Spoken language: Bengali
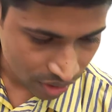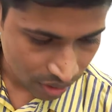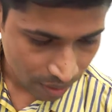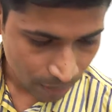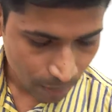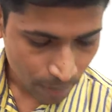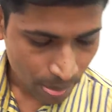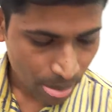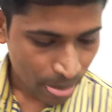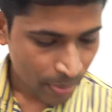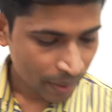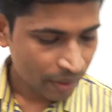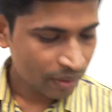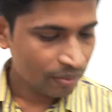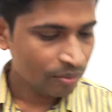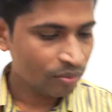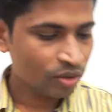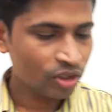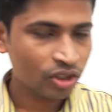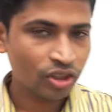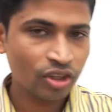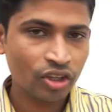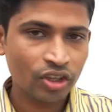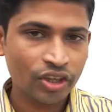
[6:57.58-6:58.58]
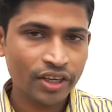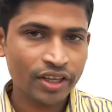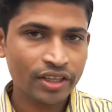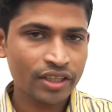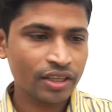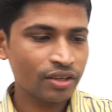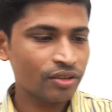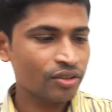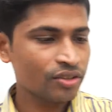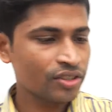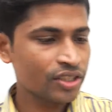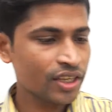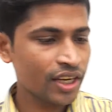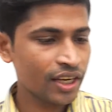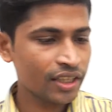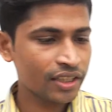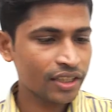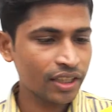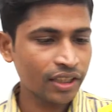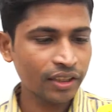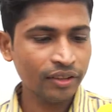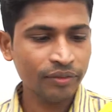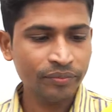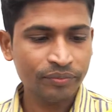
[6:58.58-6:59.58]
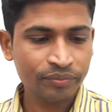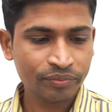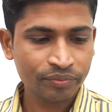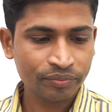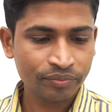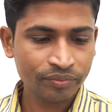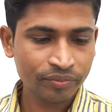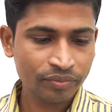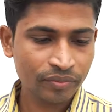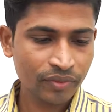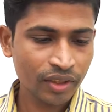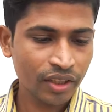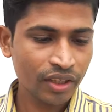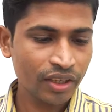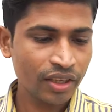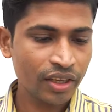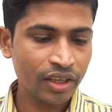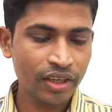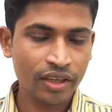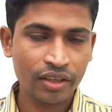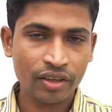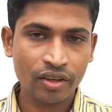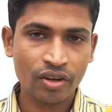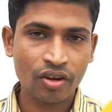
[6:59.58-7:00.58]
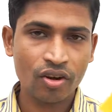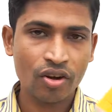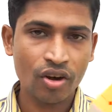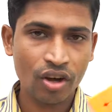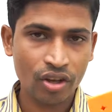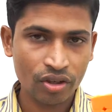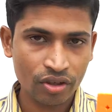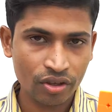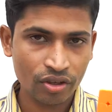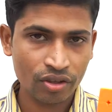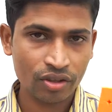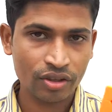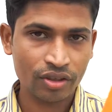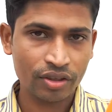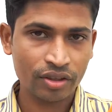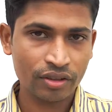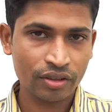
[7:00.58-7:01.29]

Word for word: কি মনে করো এটা হচ্ছে একটা কি ঘনক